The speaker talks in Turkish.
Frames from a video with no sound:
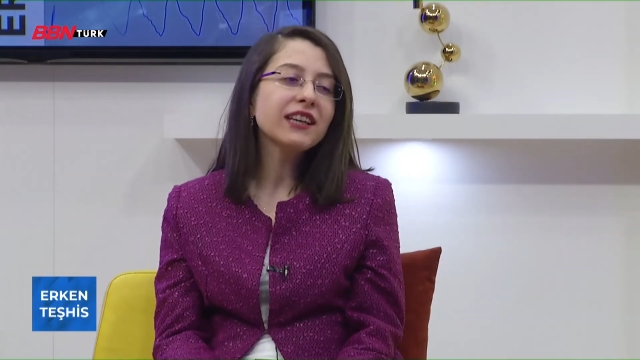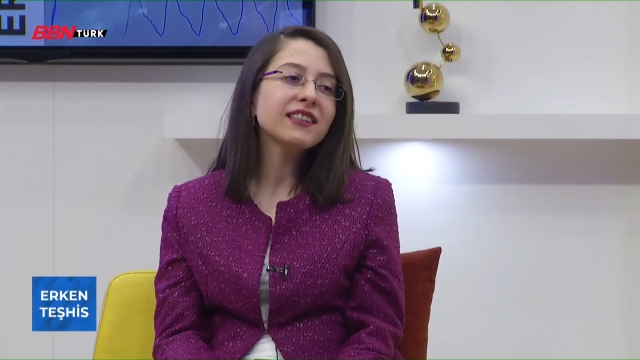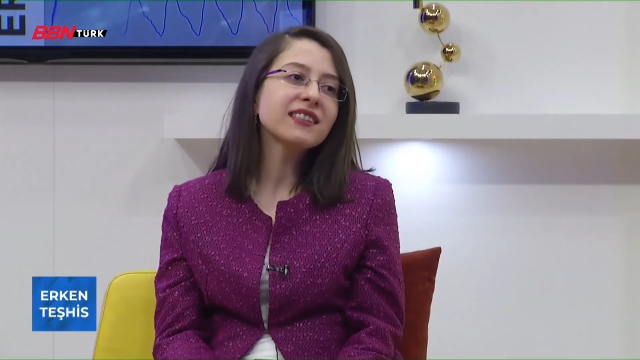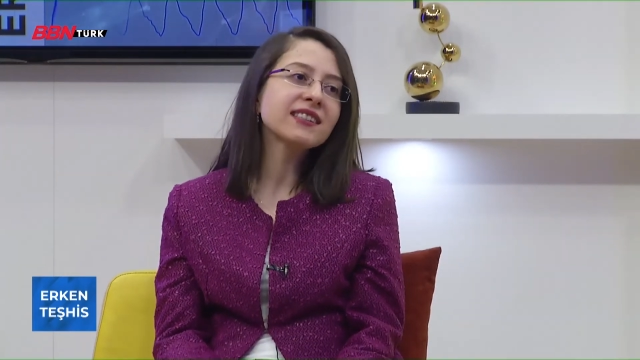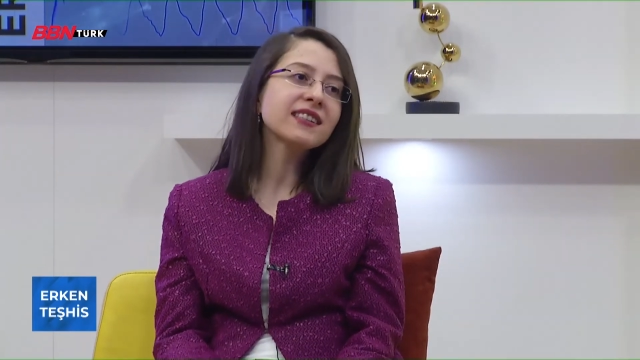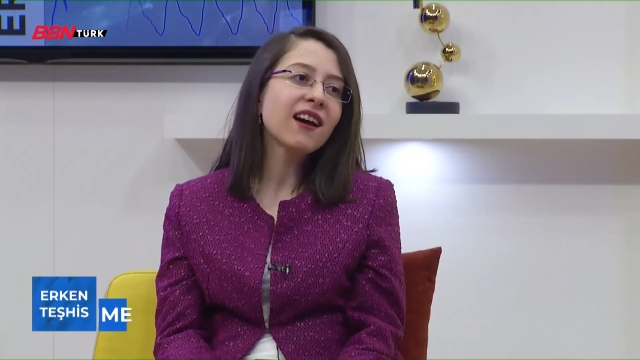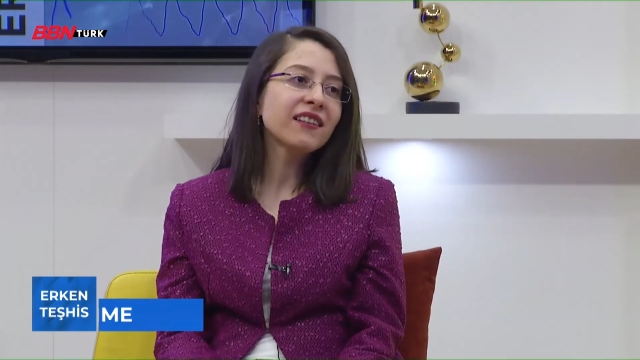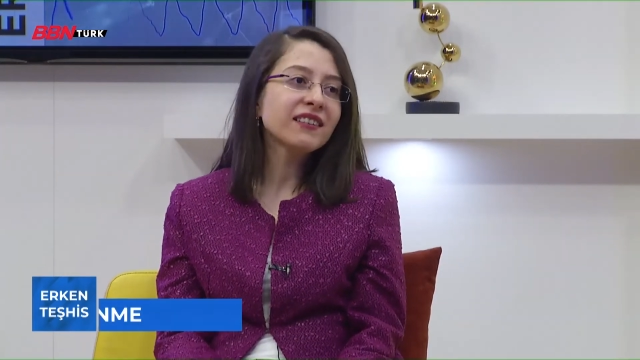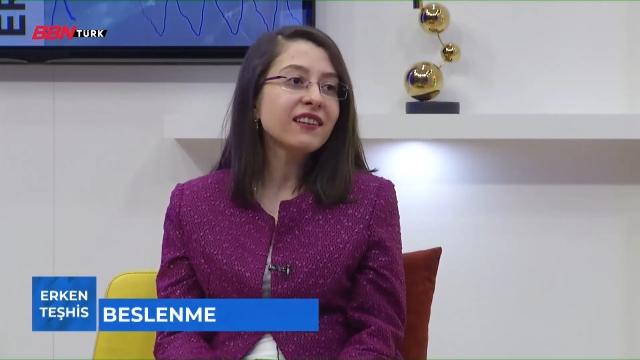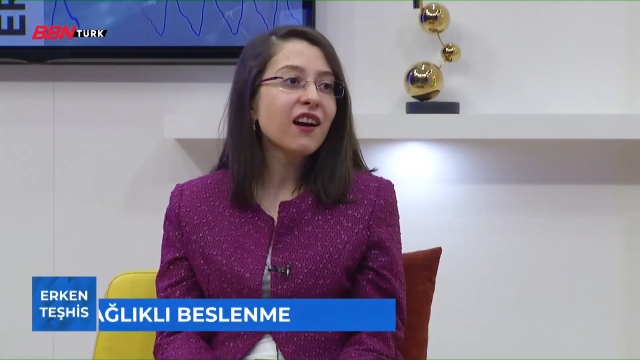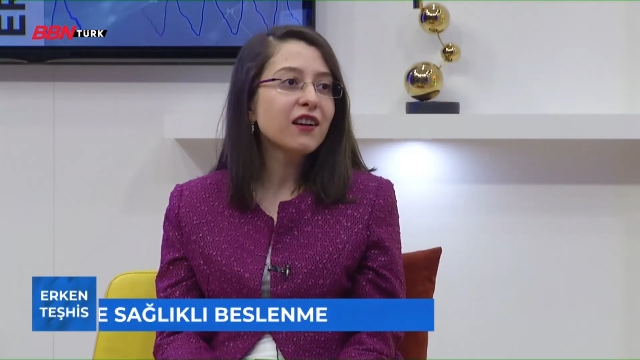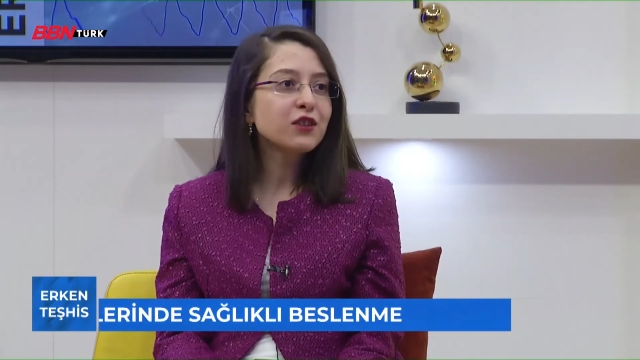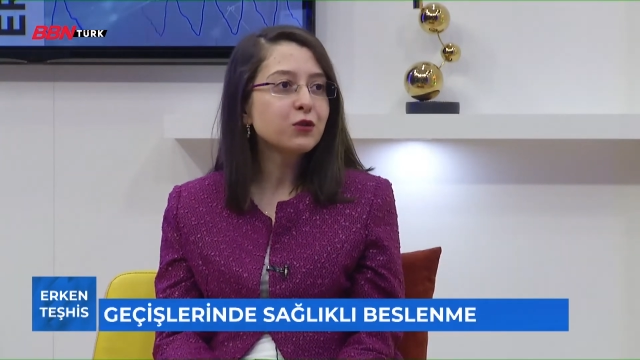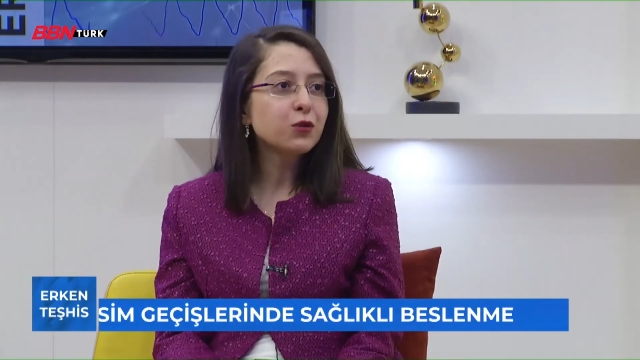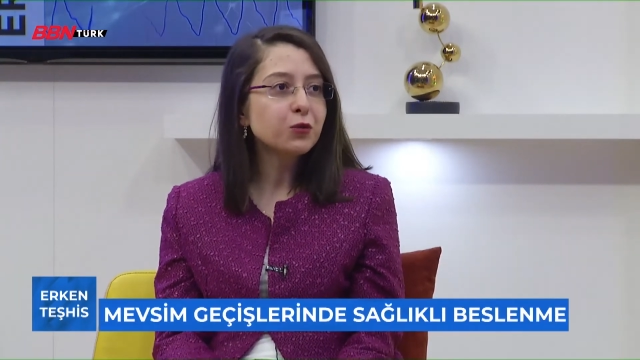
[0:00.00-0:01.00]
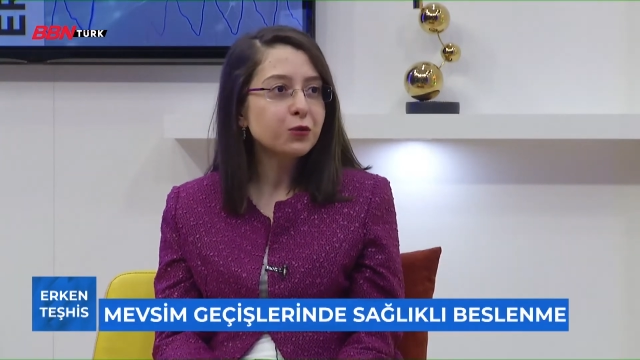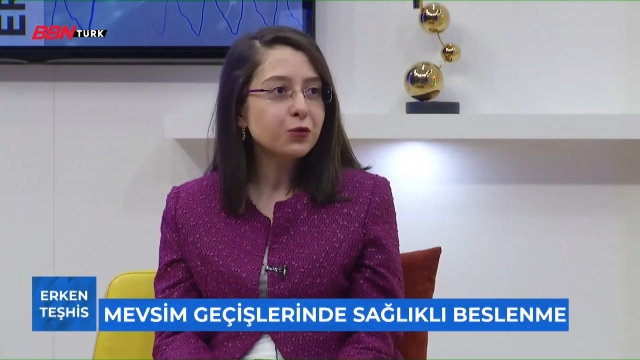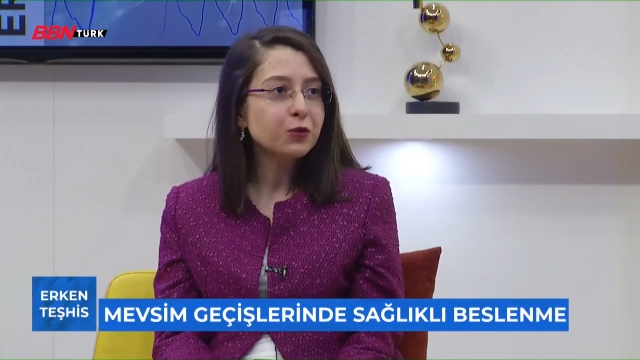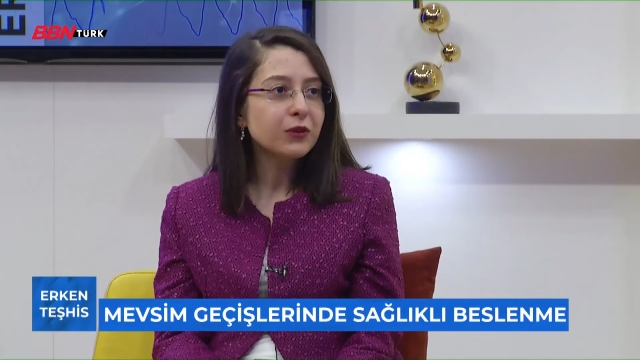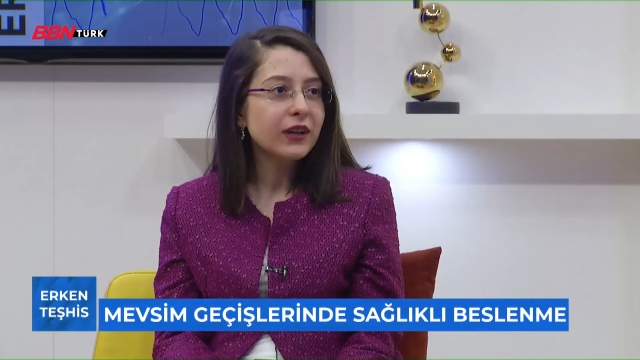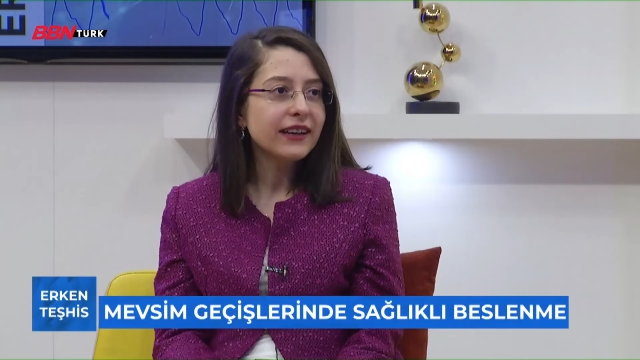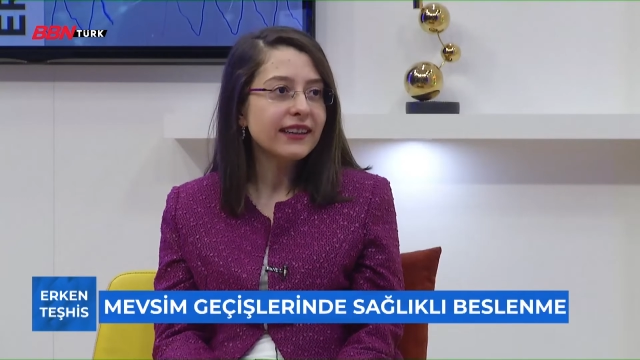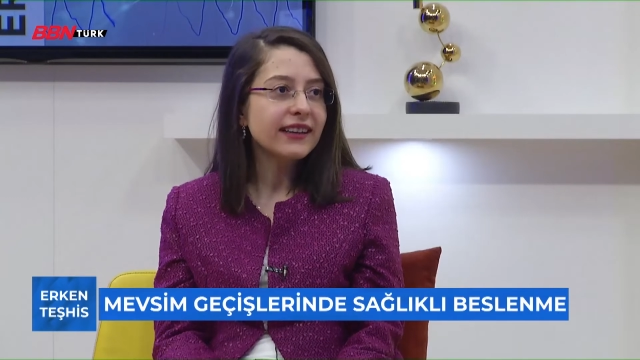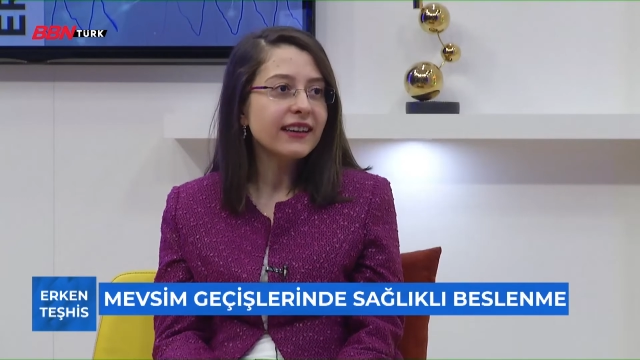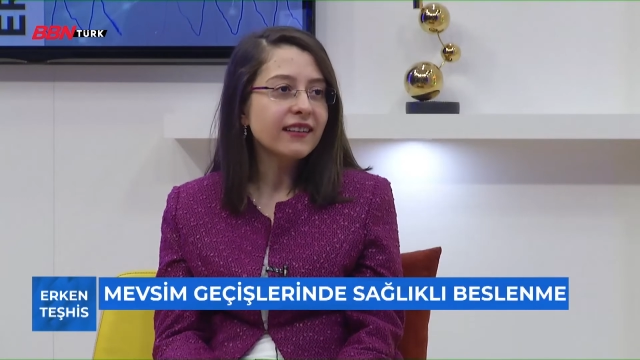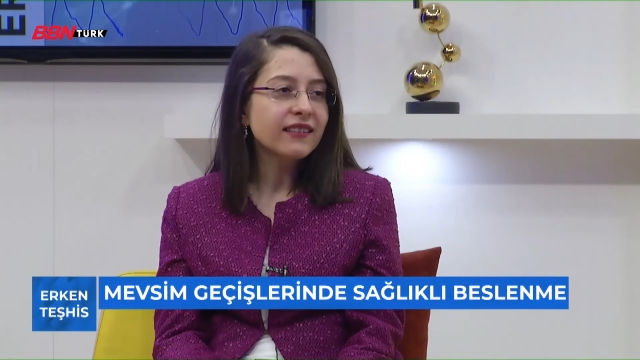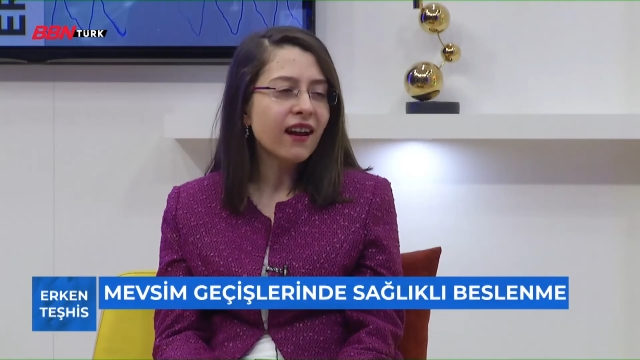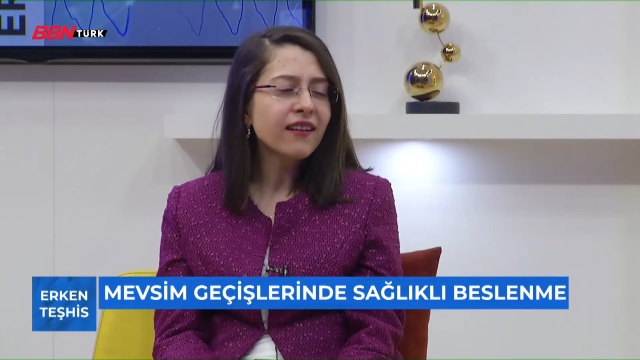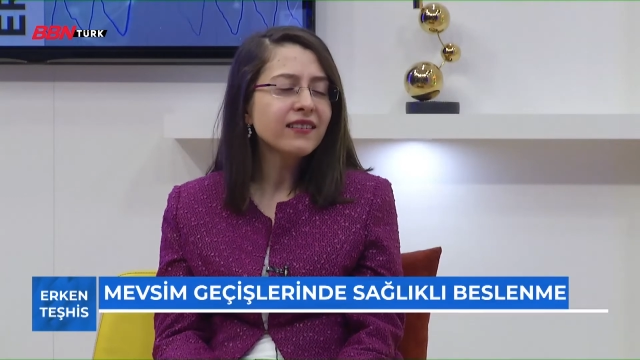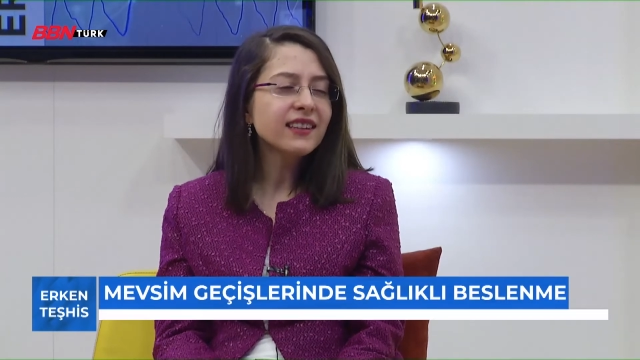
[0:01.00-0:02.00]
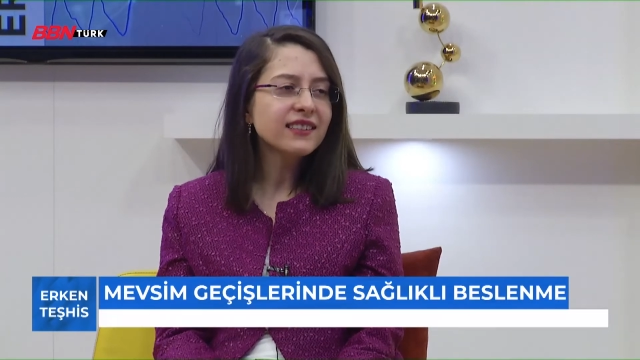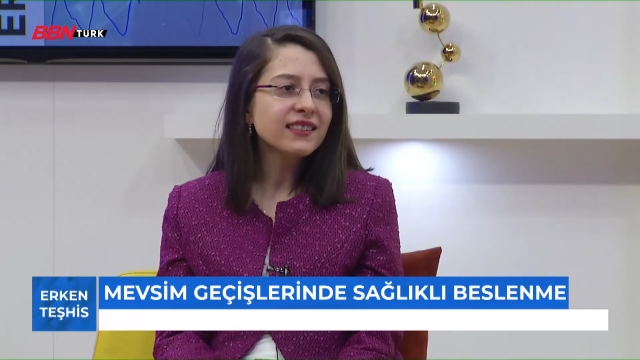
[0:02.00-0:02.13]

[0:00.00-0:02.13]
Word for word: gece saat kaçta uyuduklarına kadar